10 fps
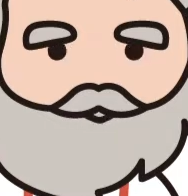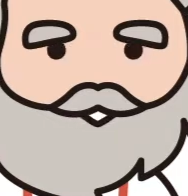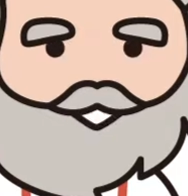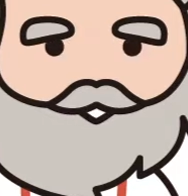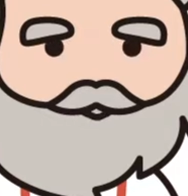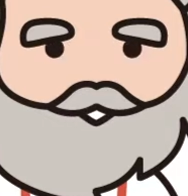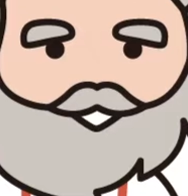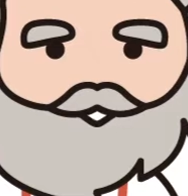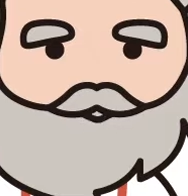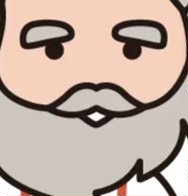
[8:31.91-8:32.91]
言葉
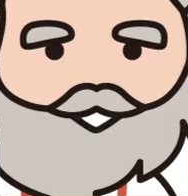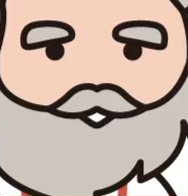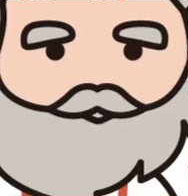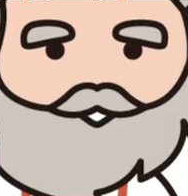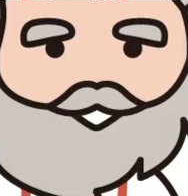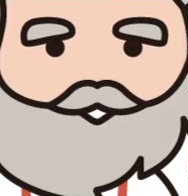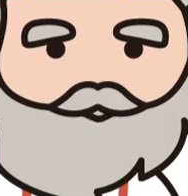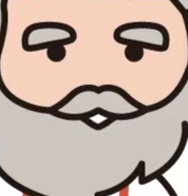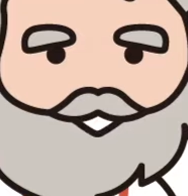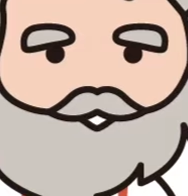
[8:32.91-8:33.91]
を使う権
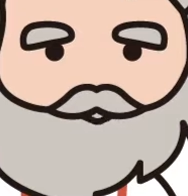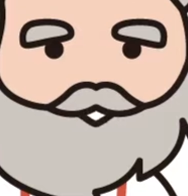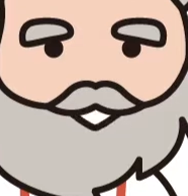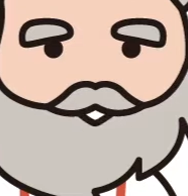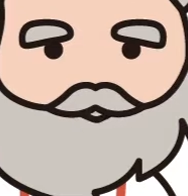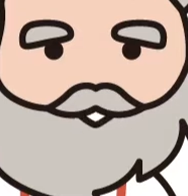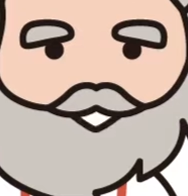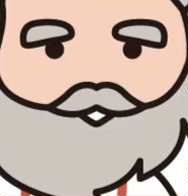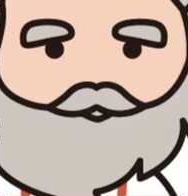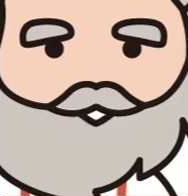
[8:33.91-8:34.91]
利を守るため
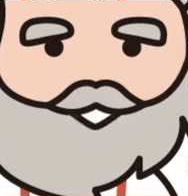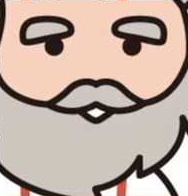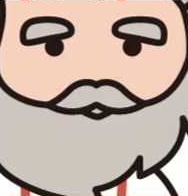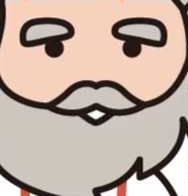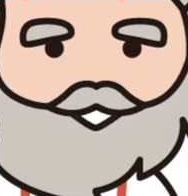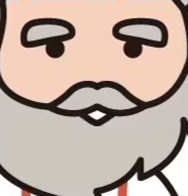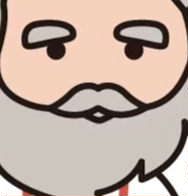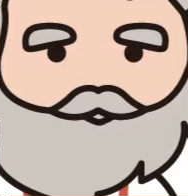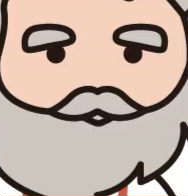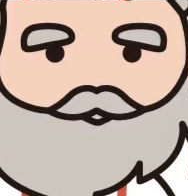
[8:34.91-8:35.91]
に必要なの
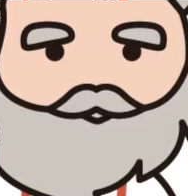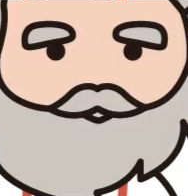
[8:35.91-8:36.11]
です